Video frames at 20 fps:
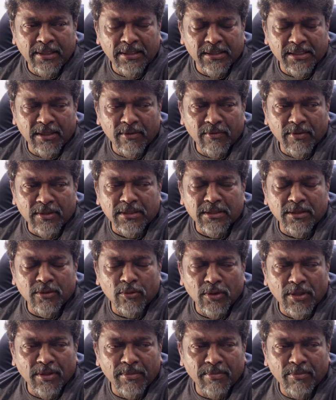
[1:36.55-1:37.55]
அனில்
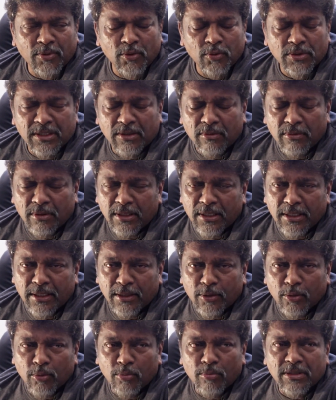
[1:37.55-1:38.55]
ஸ்ரீனிவாசனுடைய மியூசிக்
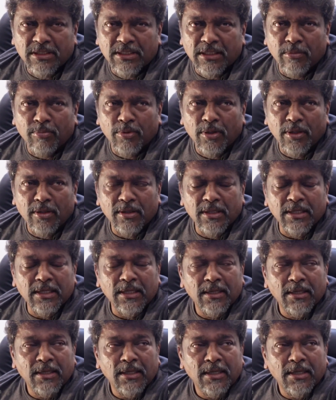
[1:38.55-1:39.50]
வந்து நேற்று ரொம்ப சிறப்பாக